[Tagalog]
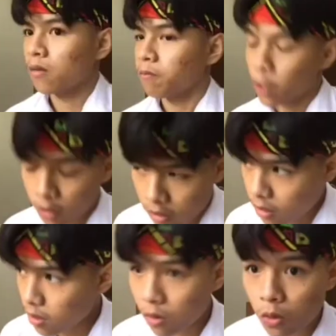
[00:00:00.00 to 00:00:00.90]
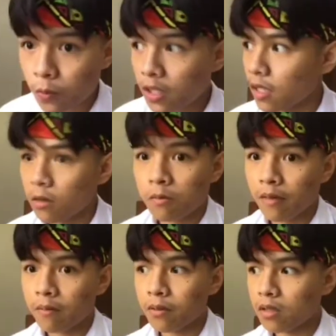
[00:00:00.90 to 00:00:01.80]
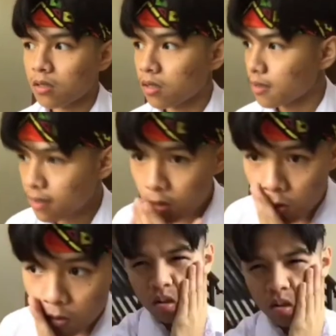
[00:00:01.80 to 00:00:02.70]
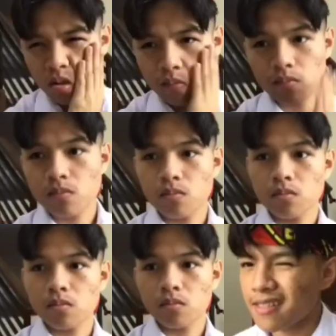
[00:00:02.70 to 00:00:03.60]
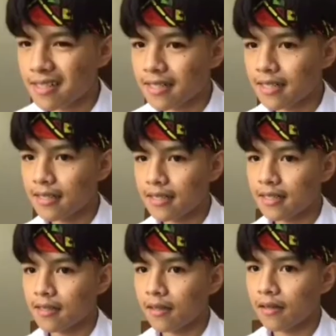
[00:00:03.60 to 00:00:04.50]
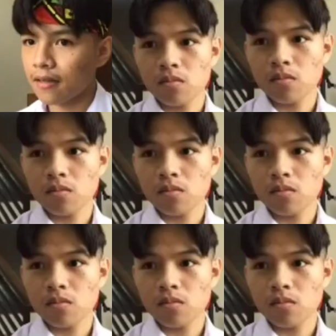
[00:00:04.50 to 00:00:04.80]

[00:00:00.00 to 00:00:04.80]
Meron kasi isang grupo na tatlong members. Kinuha ko na kay matalino para mataas grades natin eh.